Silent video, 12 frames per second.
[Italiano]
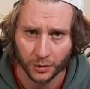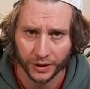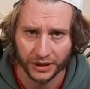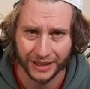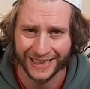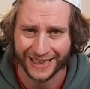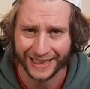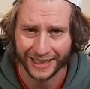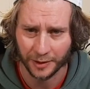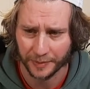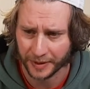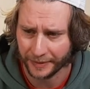Quindi
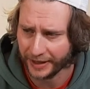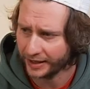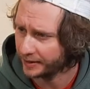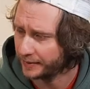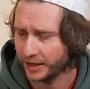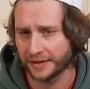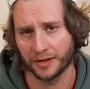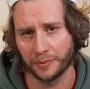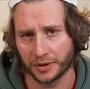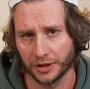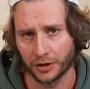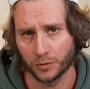Garelli per me rimane
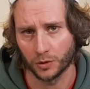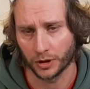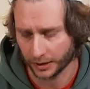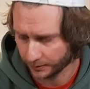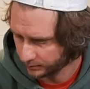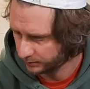sempre nel cuore.